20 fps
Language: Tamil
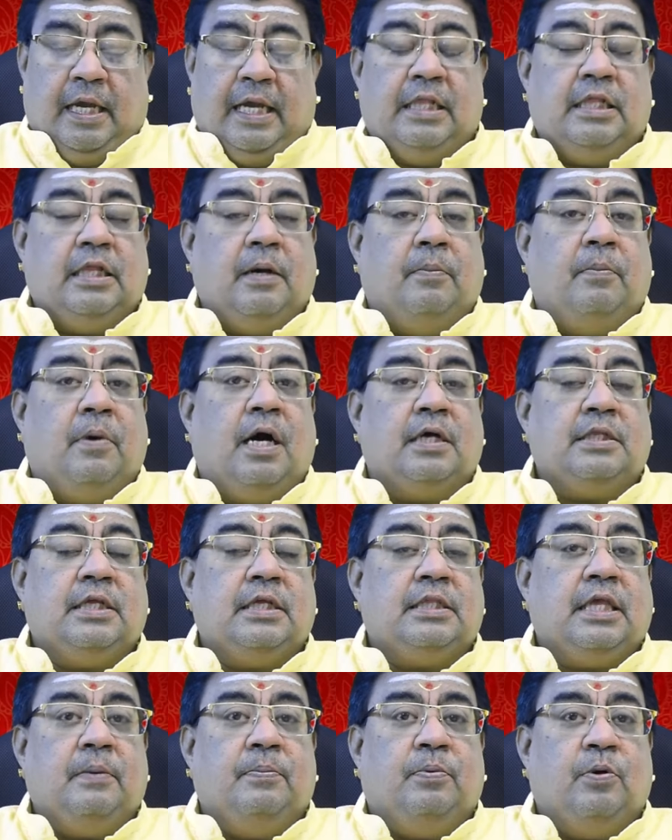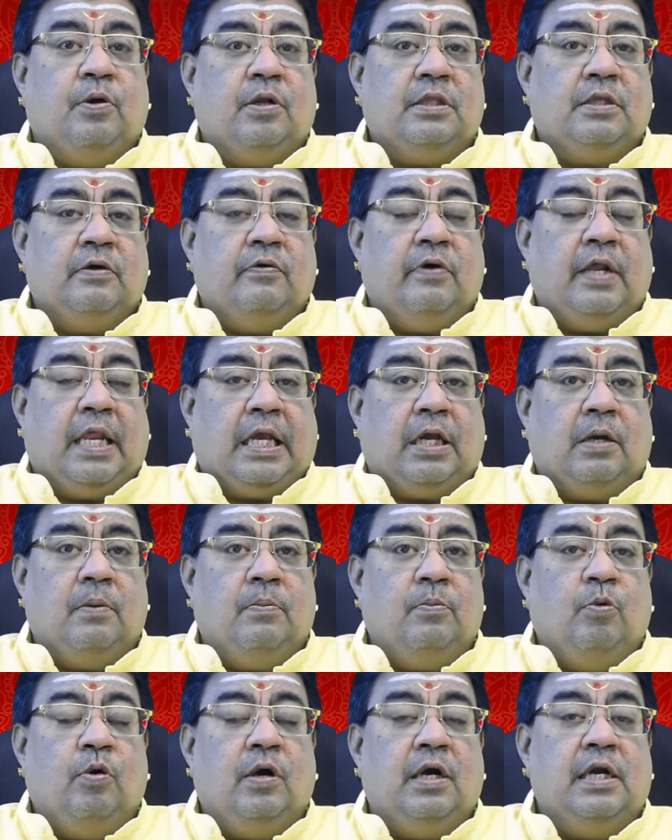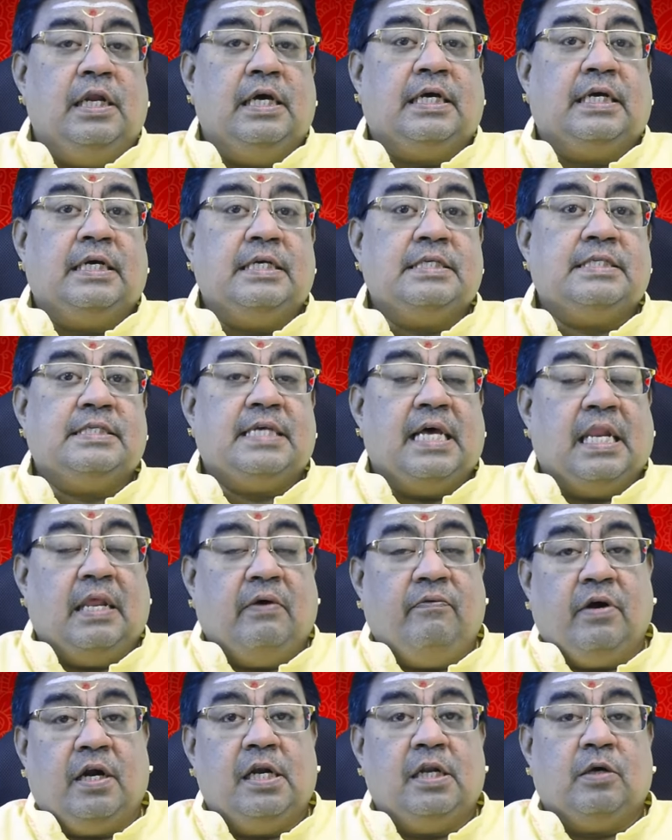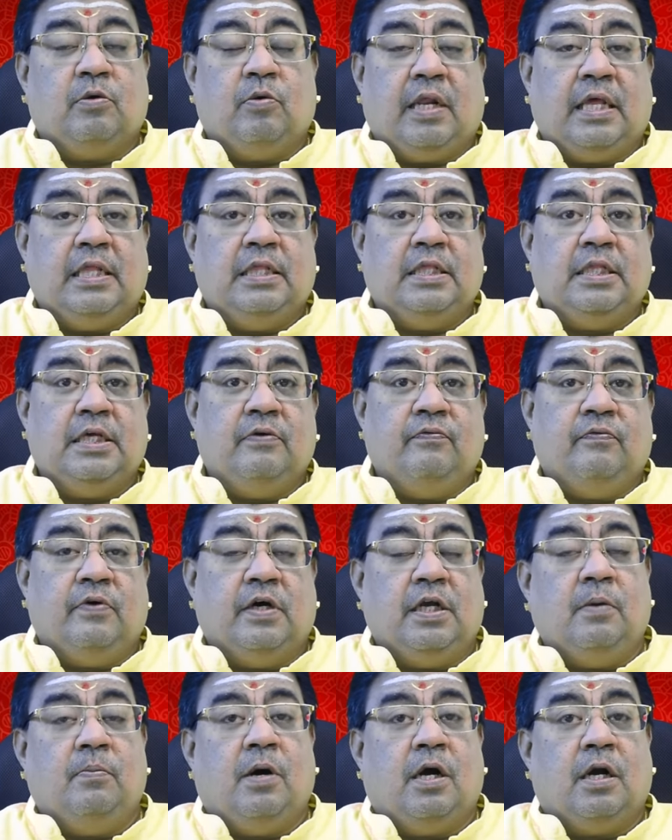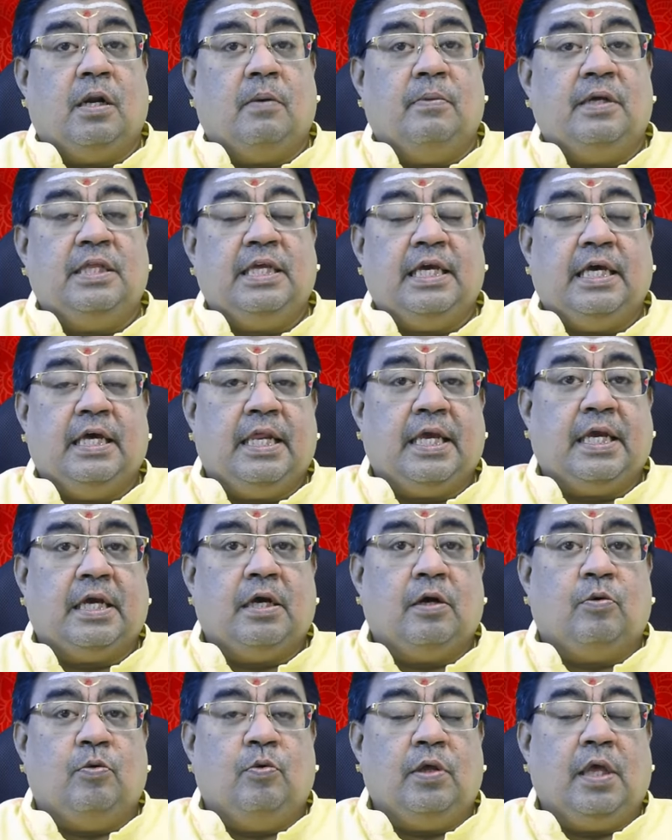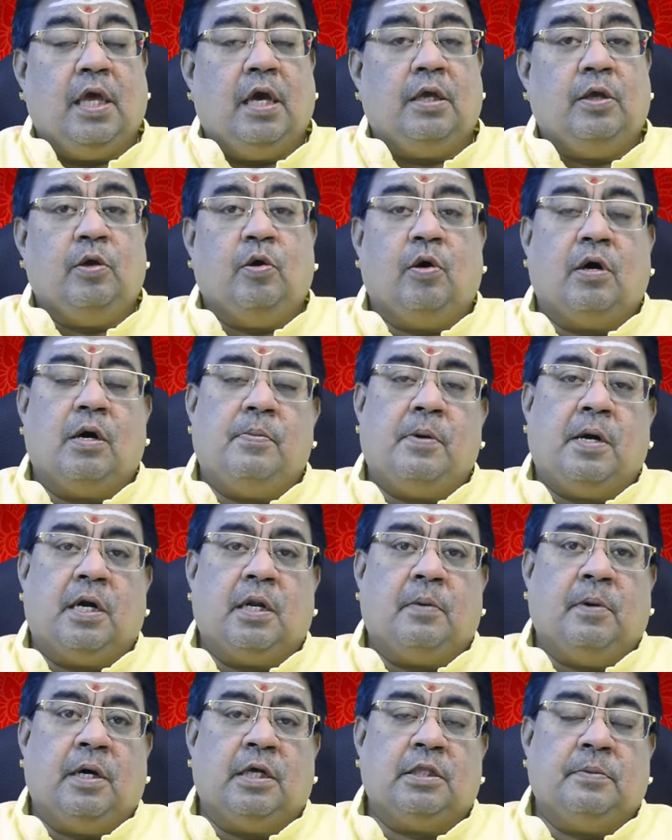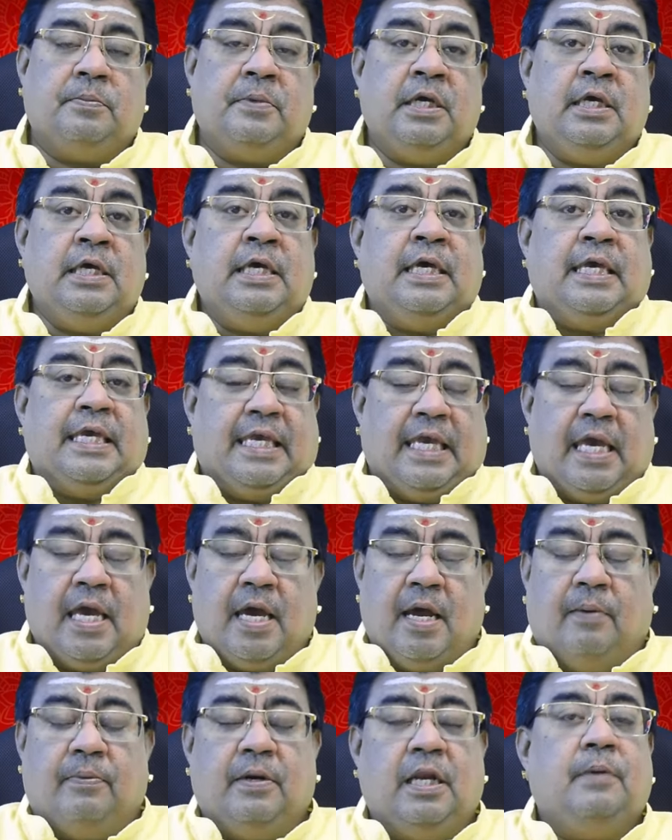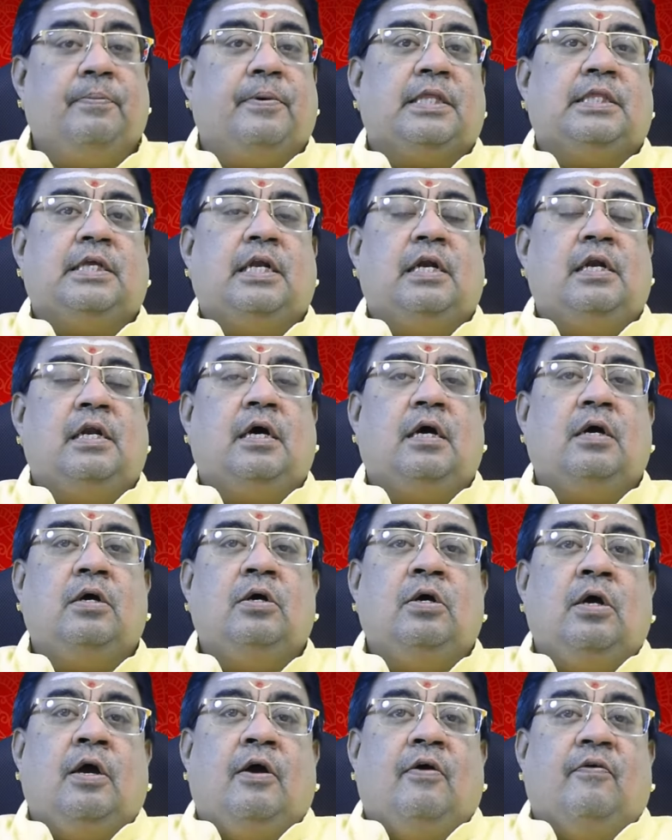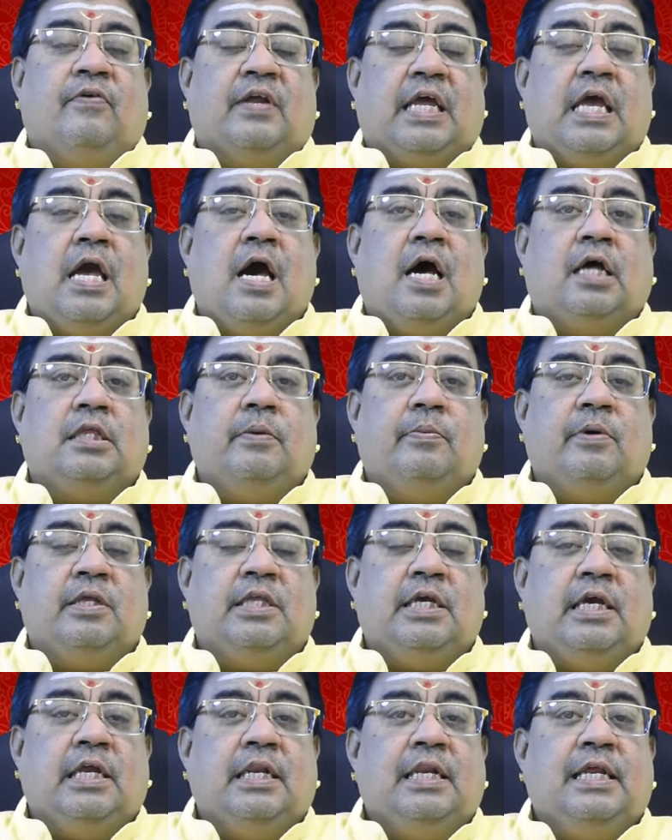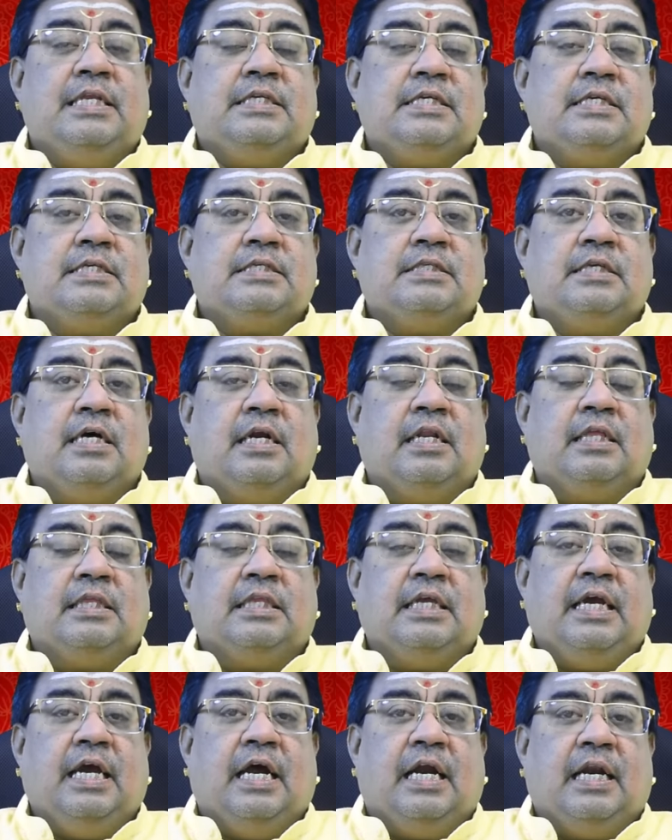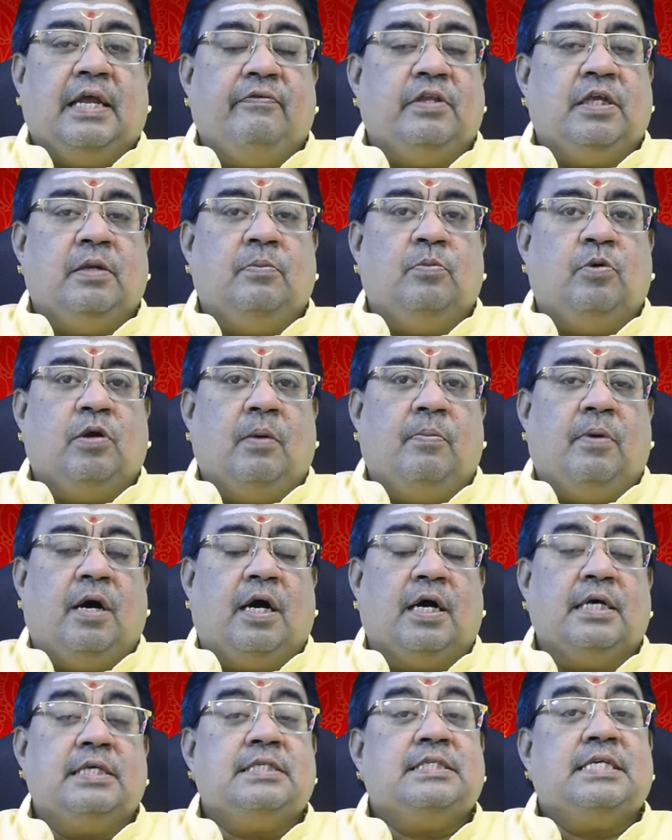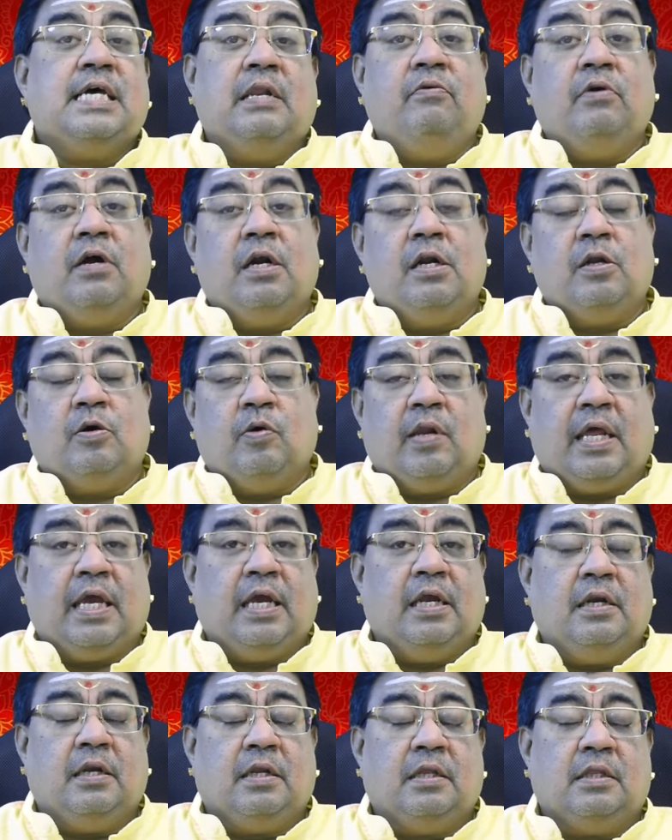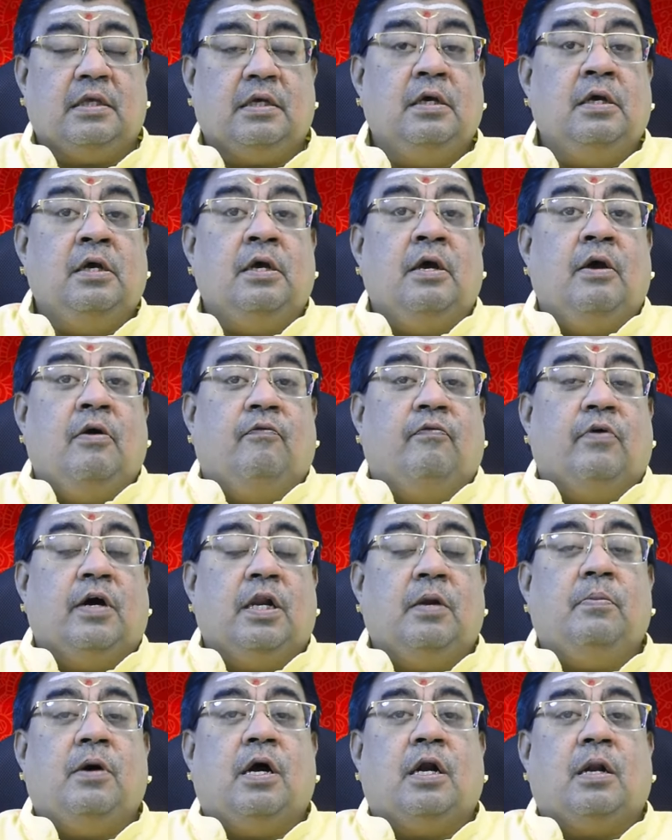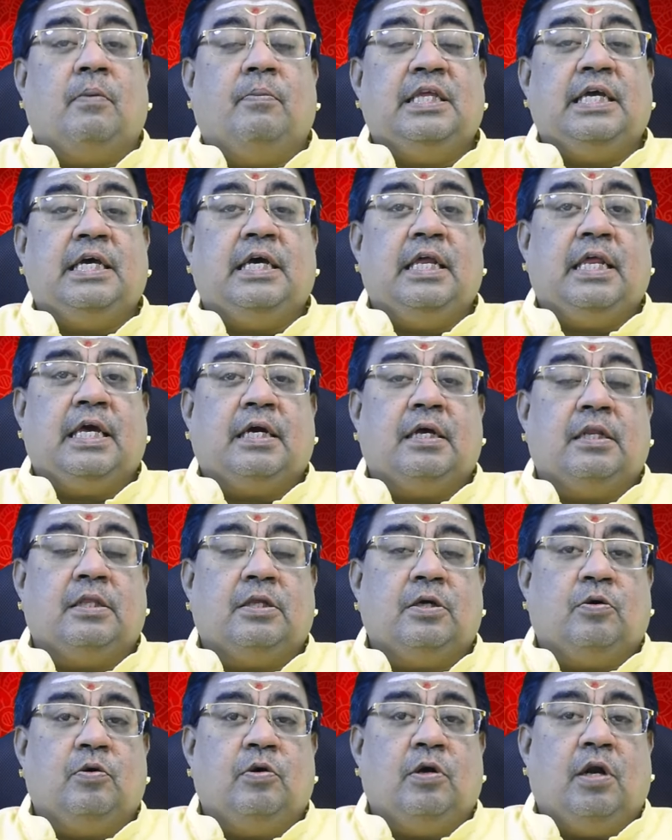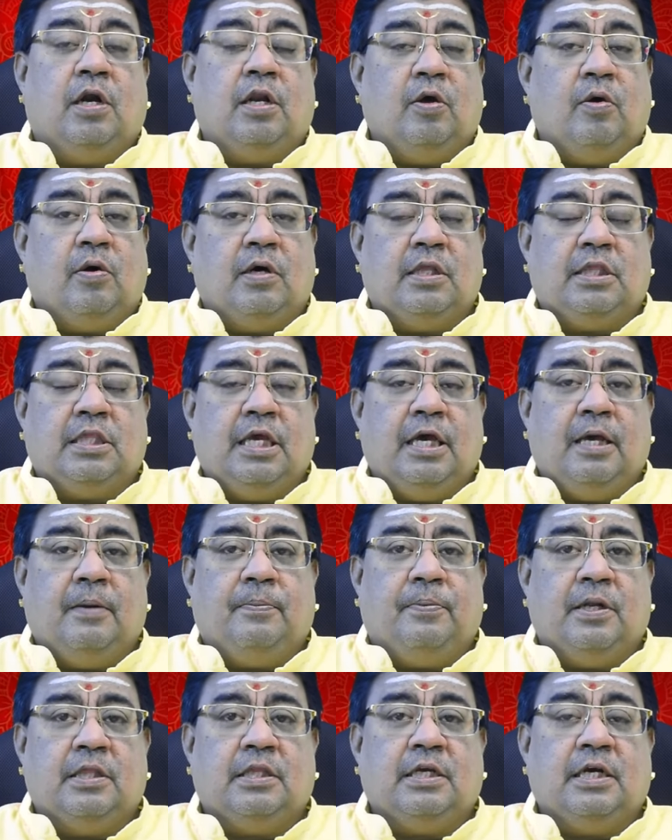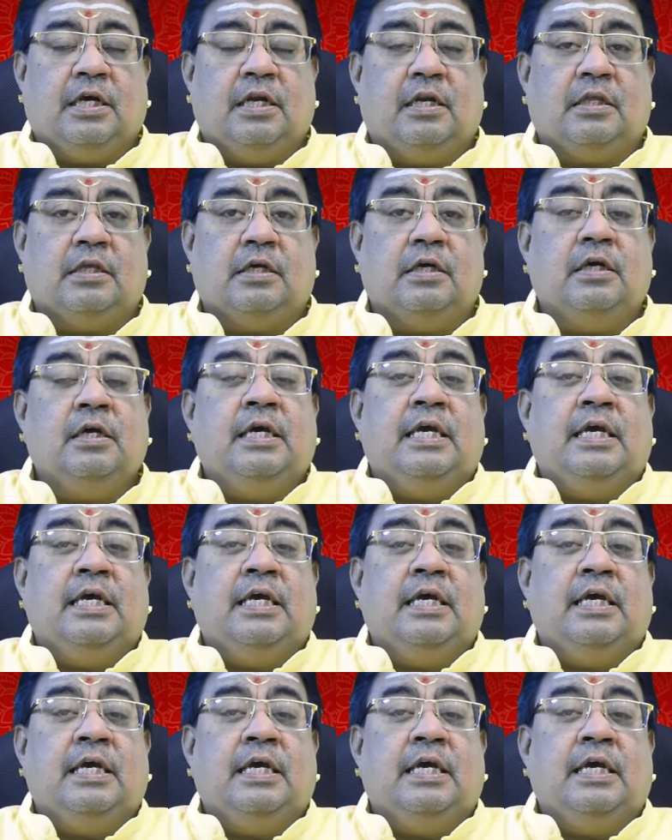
இந்த மாதத்தை பொறுத்த வரைக்கும் உங்களுக்கு செலவுகள் குறைந்து வருமானம் அதிகரிக்கக்கூடிய யோகமான மாதம் ஏன் அப்படின்னு பார்த்தீங்கன்னா விரையாதிபதி நீச்சஸ்தானத்தை அடைவதன் மூலமாக செலவுகள் குறைகின்றது வருமானம் அதிகரிக்கிறதுக்கு உண்டான யோகத்தை ஏற்படுத்துகின்றது